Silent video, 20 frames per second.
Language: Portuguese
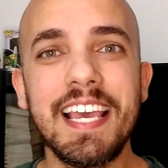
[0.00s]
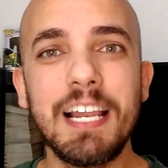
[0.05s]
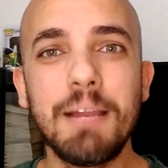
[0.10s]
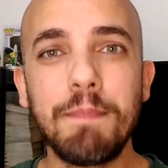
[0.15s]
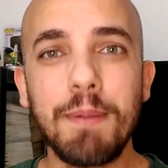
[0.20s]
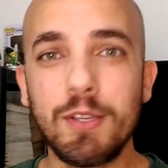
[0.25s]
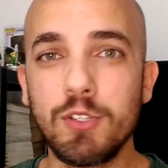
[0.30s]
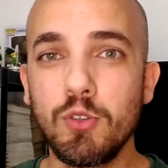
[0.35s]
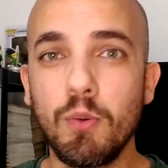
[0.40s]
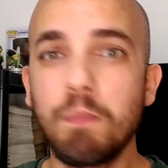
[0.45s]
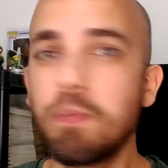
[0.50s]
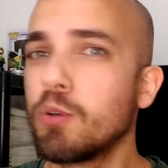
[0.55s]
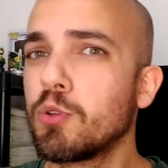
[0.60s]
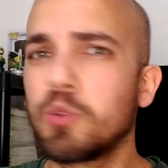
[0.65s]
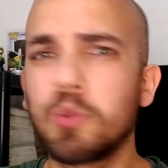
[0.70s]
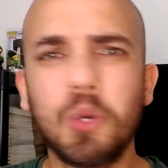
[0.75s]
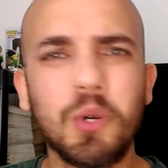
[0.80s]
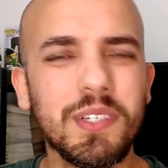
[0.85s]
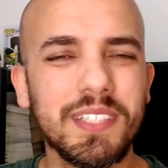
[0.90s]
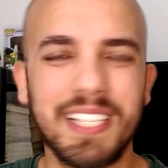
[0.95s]
e ele passou por
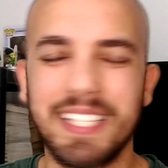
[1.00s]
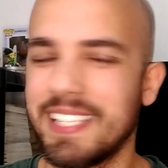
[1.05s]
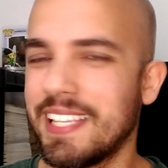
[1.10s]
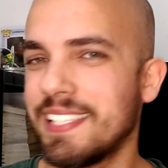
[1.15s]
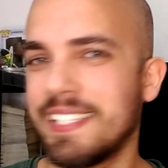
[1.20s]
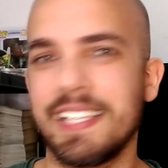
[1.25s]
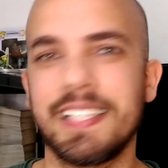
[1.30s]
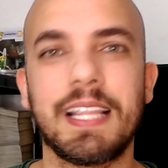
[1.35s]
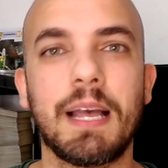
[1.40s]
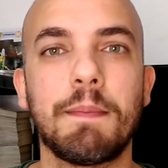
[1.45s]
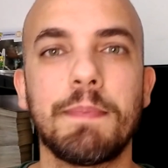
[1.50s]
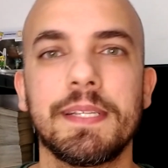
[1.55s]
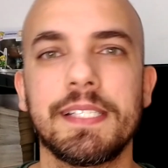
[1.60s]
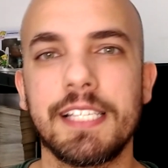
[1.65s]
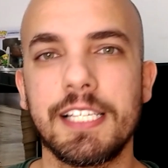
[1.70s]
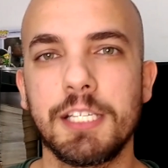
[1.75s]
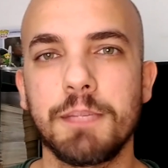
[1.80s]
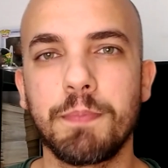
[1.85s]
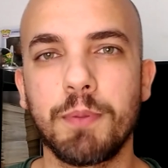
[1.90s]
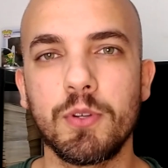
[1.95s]
todas as etapas
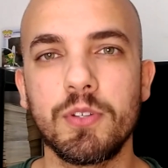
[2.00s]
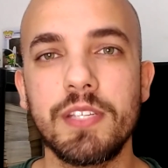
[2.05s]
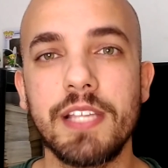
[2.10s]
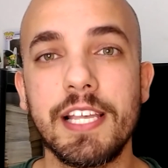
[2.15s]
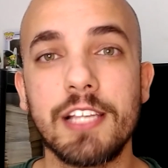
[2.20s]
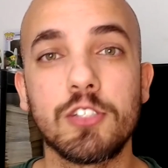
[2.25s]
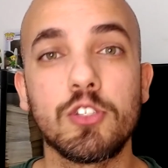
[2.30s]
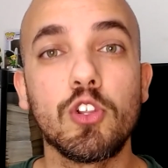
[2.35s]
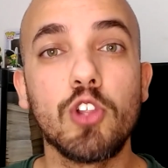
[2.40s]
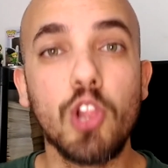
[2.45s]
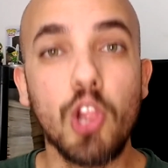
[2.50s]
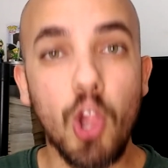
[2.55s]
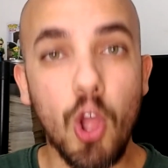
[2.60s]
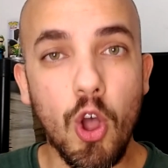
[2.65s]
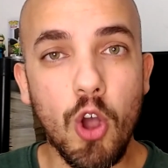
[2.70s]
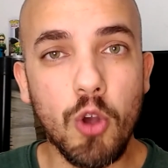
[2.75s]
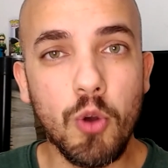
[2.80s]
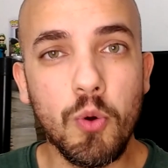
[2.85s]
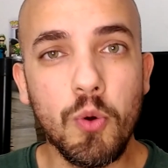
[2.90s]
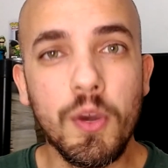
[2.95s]
desse processo.
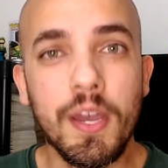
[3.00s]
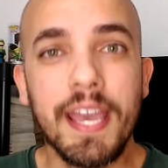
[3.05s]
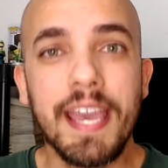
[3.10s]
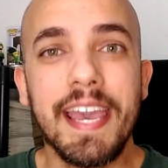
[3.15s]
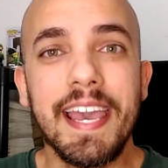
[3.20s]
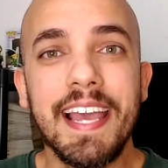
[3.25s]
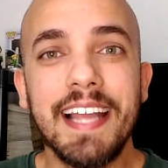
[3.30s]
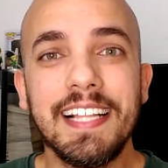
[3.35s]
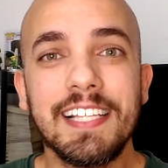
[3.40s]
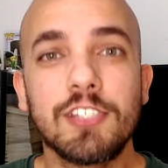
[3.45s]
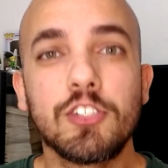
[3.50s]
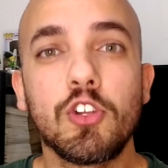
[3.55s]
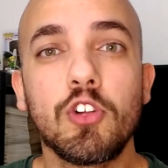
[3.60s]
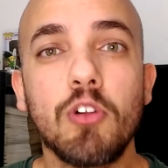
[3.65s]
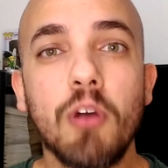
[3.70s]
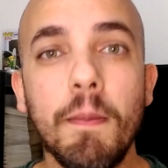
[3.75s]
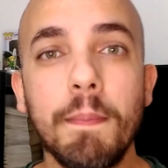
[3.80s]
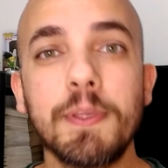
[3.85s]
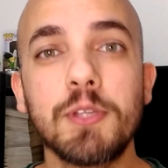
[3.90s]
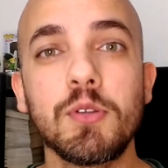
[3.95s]
Logo, ele se
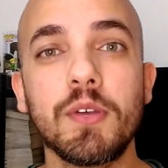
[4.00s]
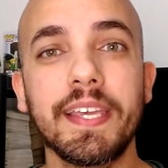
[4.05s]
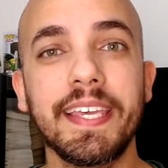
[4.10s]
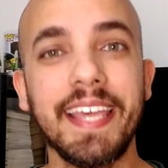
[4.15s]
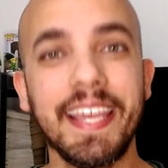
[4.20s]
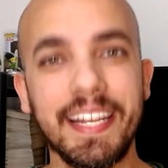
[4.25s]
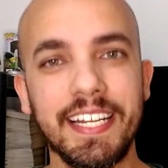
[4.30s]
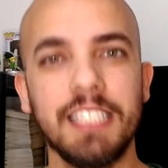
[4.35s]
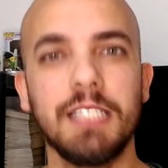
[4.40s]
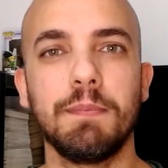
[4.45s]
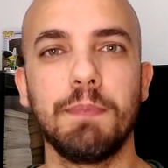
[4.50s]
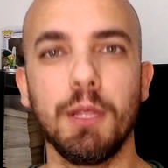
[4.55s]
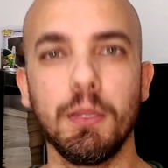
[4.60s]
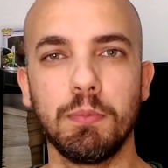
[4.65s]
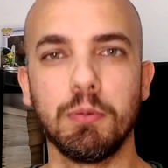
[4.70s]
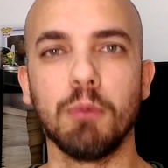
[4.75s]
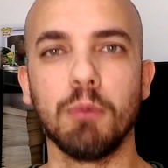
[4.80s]
tornou uma pessoa querida pelo